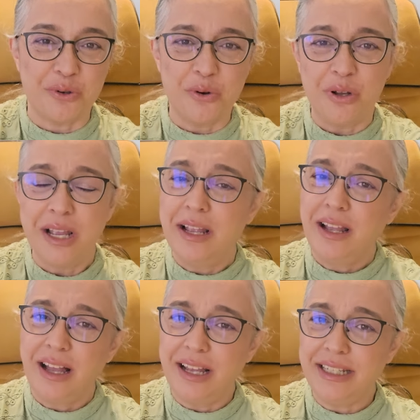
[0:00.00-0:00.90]
O
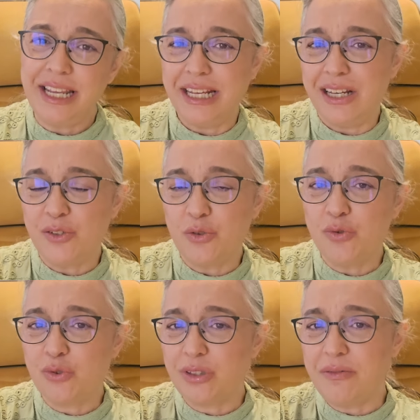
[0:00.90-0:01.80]
anneyle,
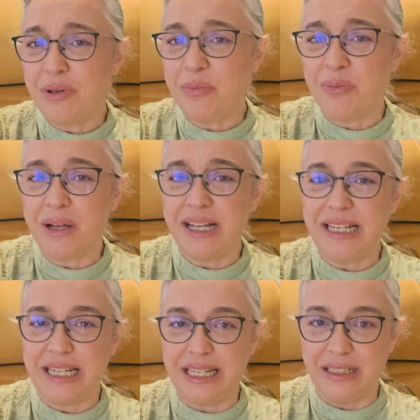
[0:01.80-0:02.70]
çocukla ve
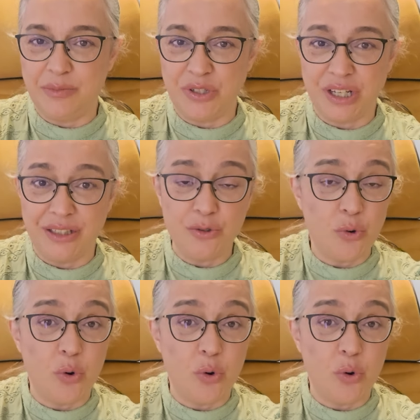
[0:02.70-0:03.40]
babayla ilgili bir şeydir.